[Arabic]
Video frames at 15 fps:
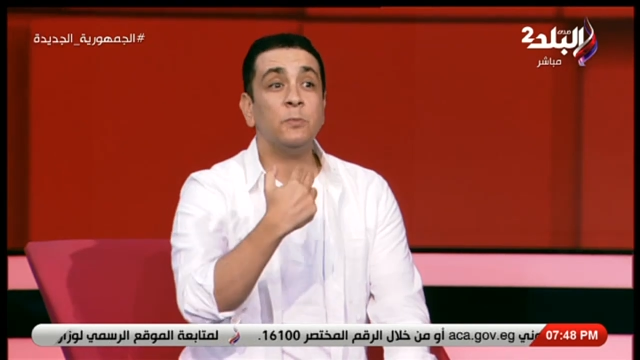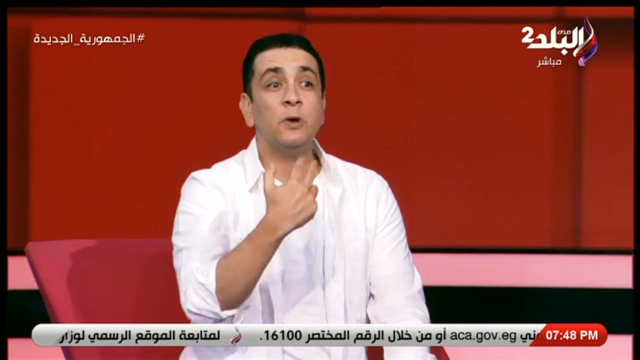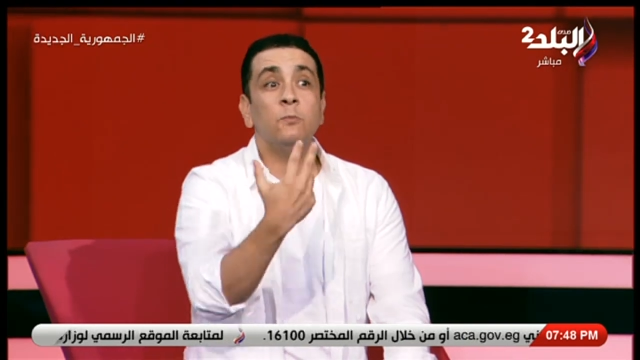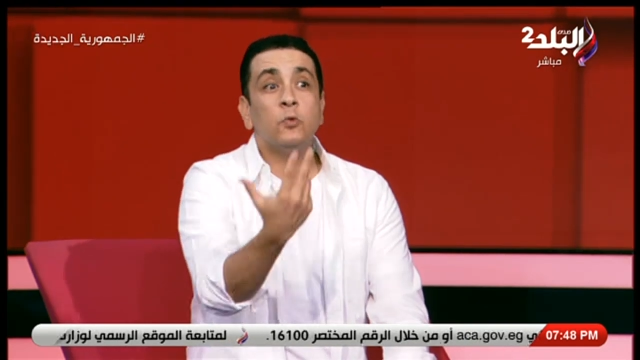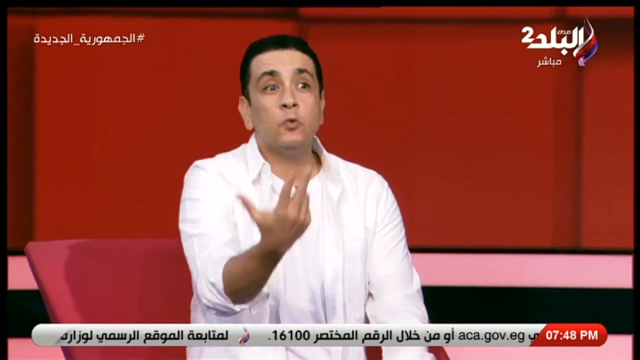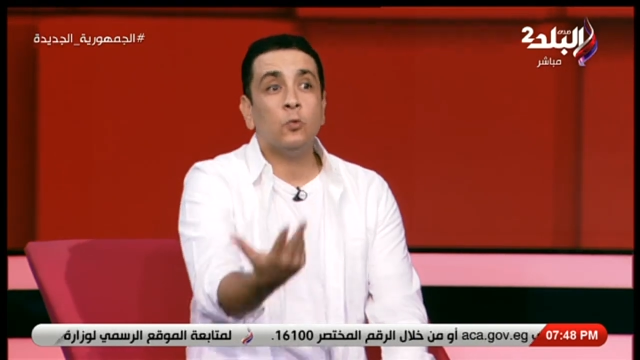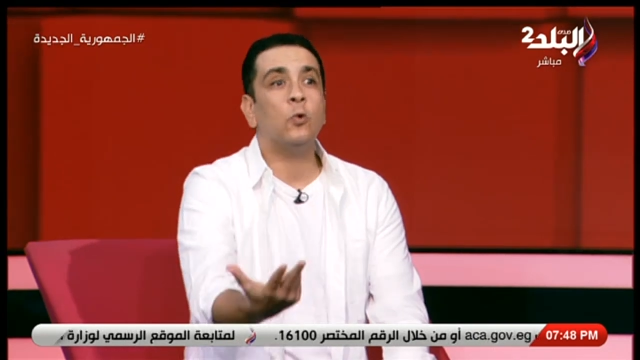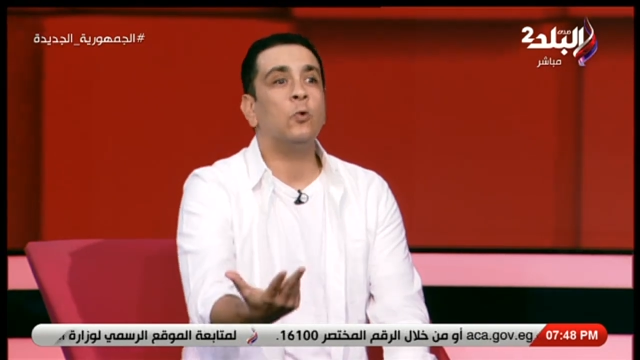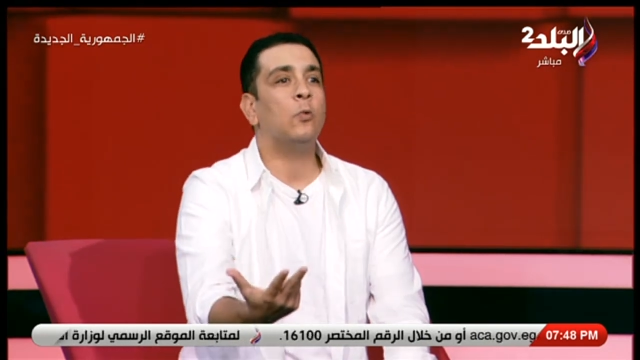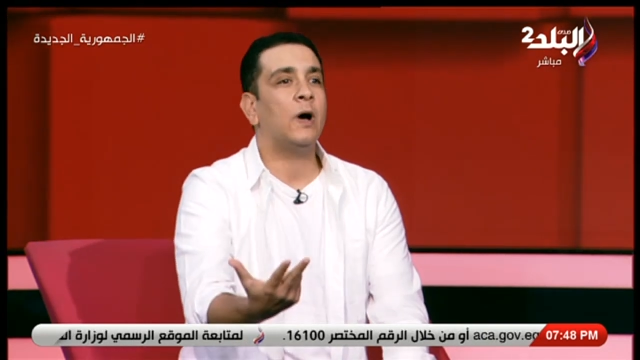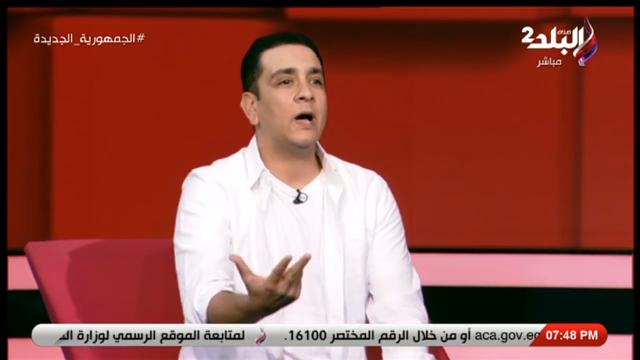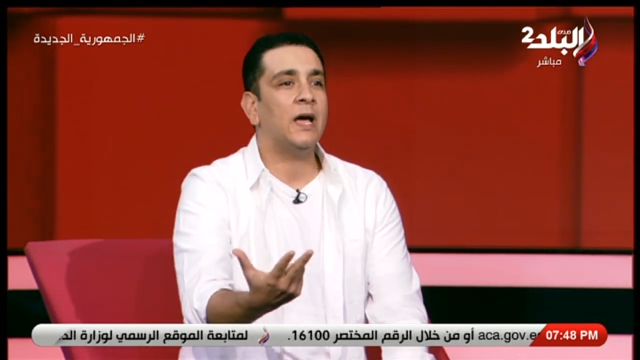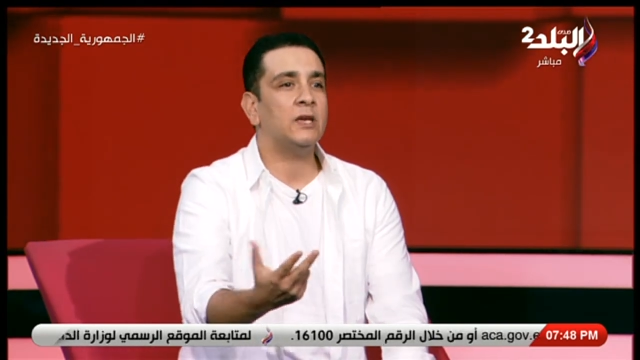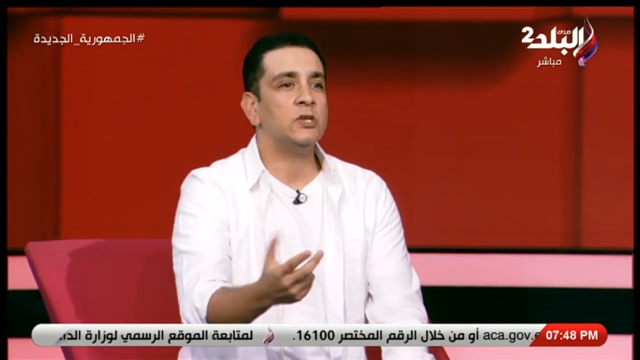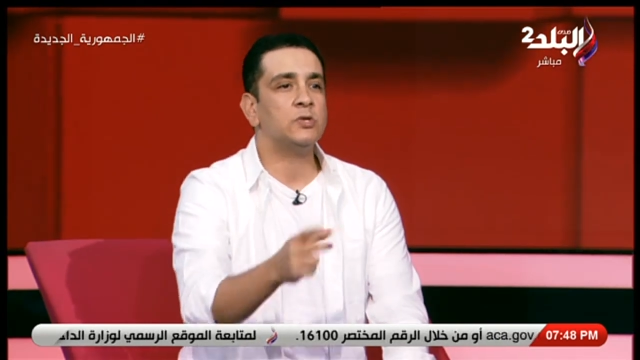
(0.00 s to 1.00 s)
بقيمته وهو
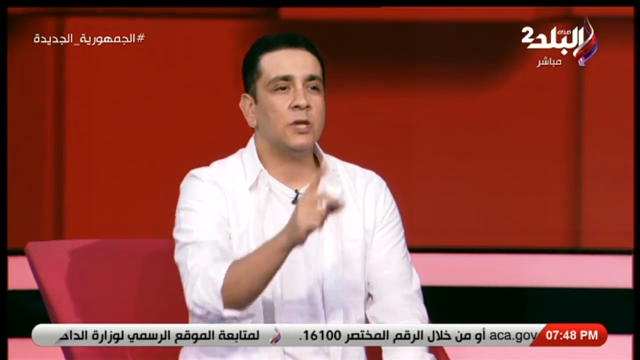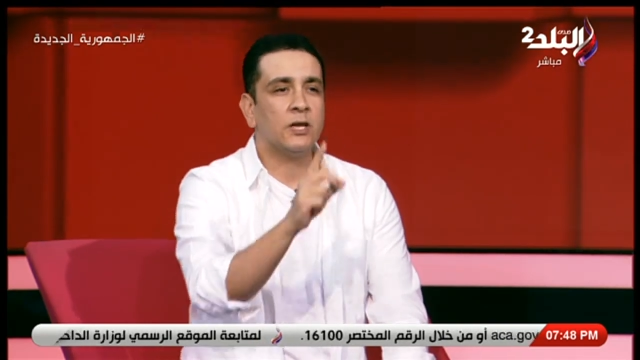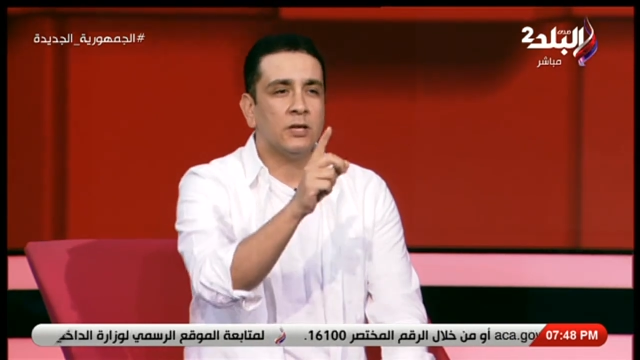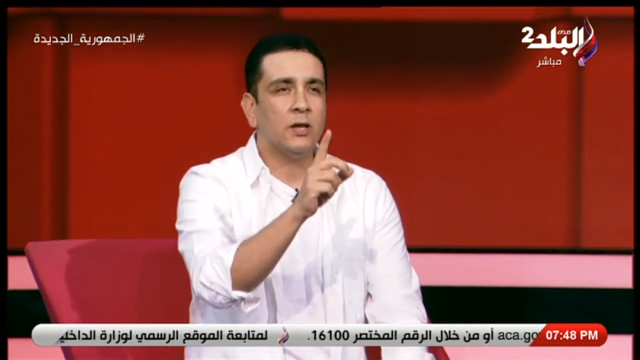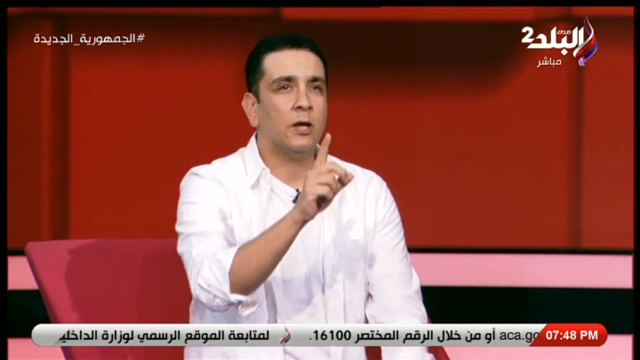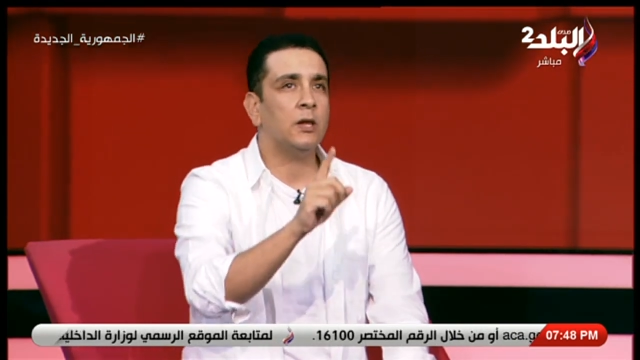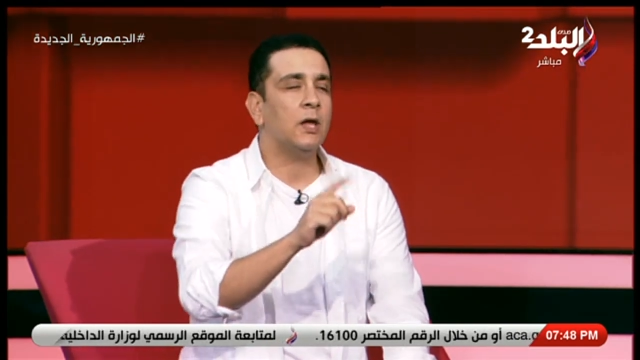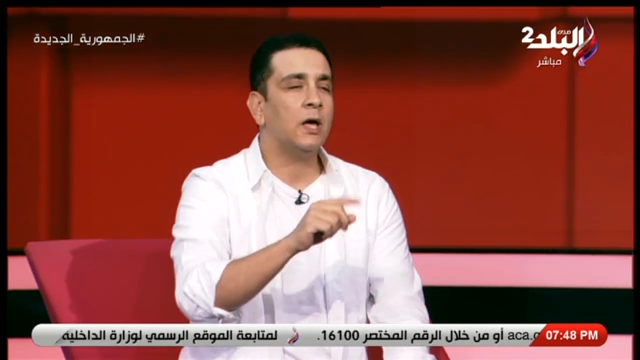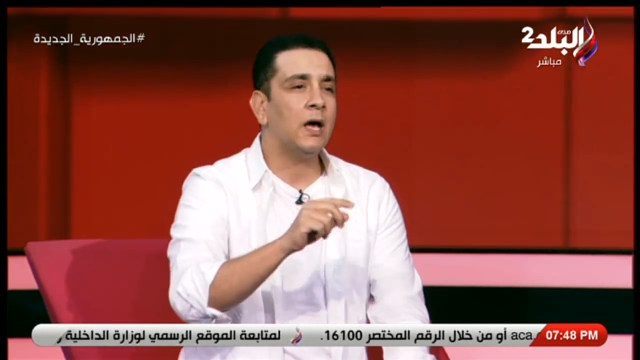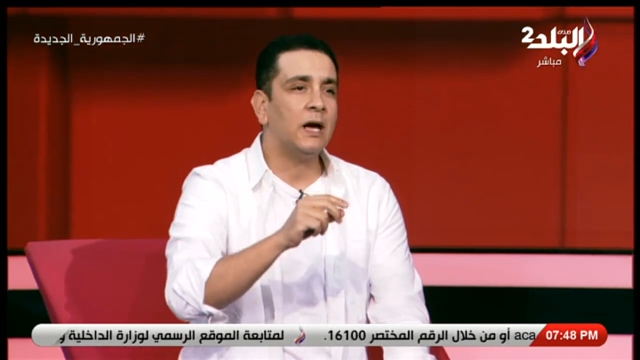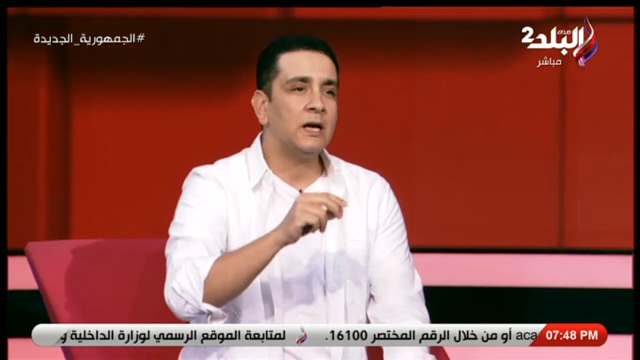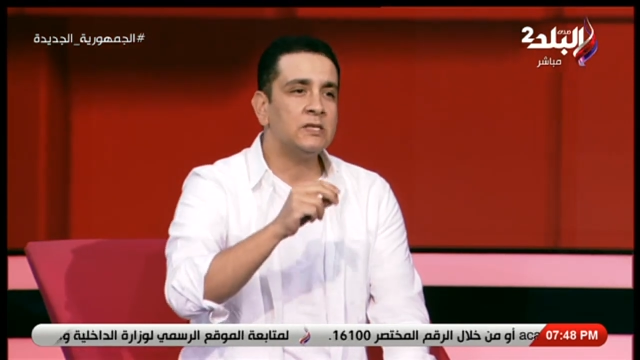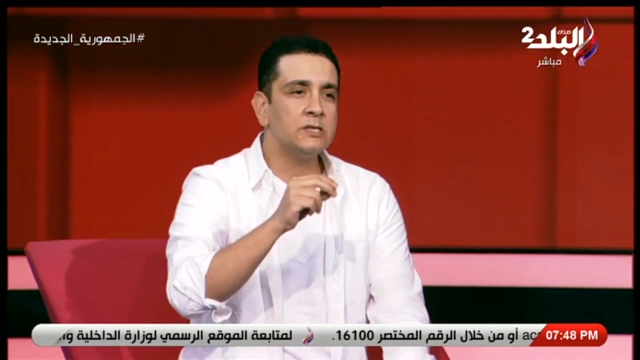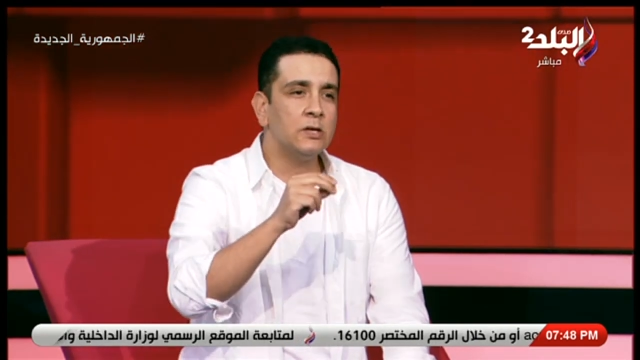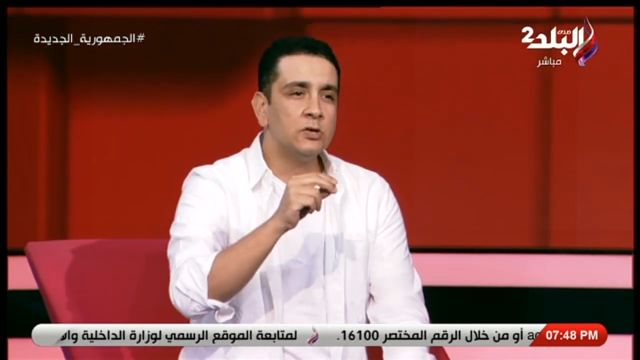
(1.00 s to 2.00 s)
عايش لكن الله
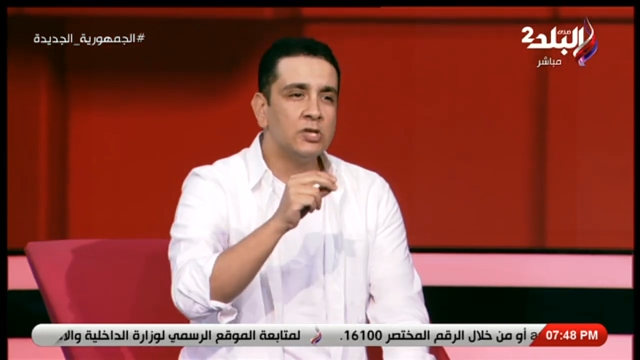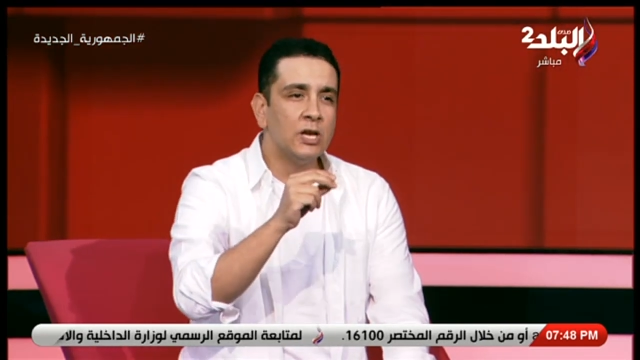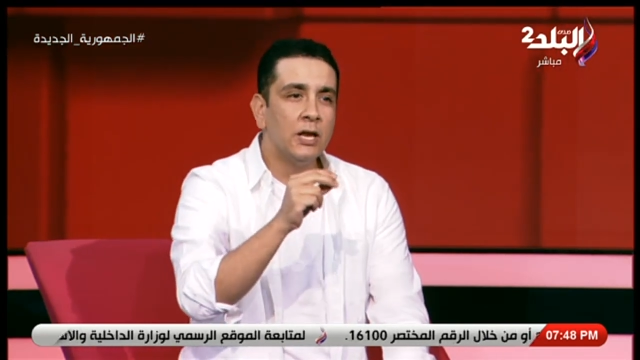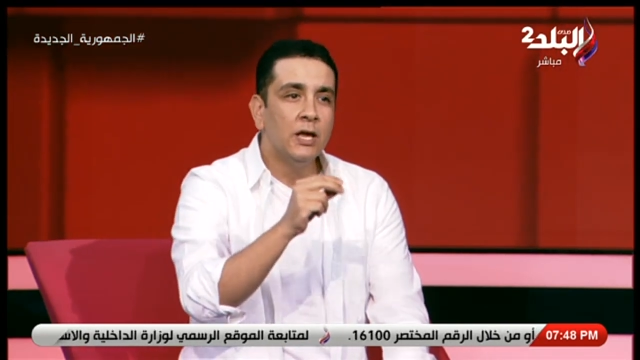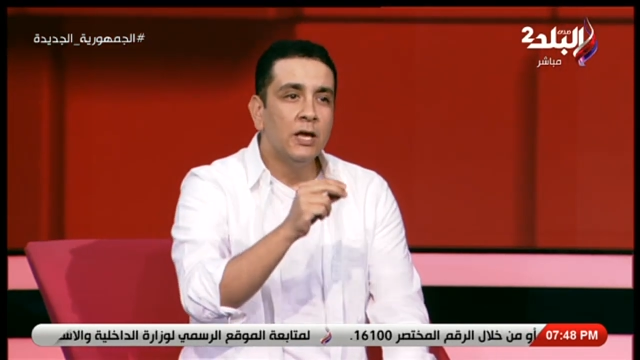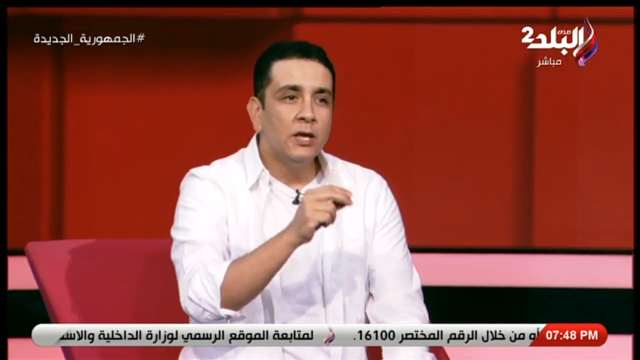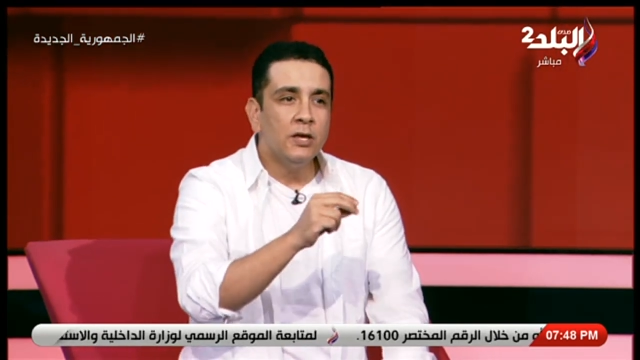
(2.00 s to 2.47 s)
عز وجل